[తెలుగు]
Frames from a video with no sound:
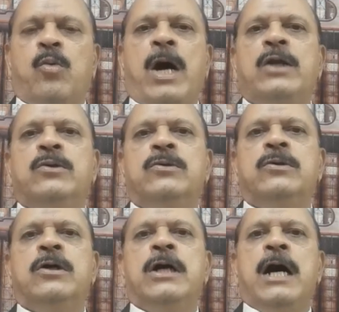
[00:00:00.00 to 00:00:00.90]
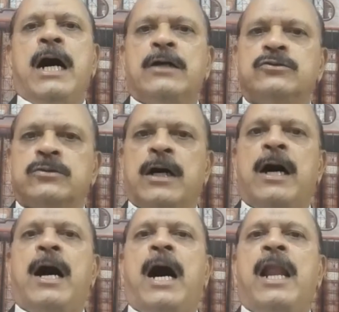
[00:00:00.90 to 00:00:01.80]
వాళ్ళు
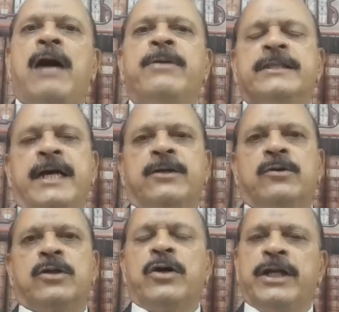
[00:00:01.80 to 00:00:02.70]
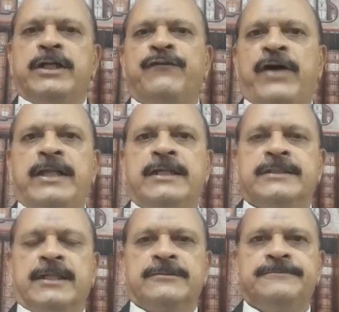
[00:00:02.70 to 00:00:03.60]
అలహాబాద్ హైకోర్టులో రిట్ ఫైల్
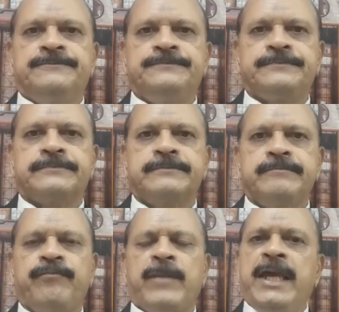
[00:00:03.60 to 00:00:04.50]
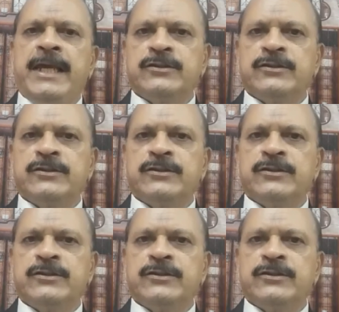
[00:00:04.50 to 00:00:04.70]
చేశారు ఈ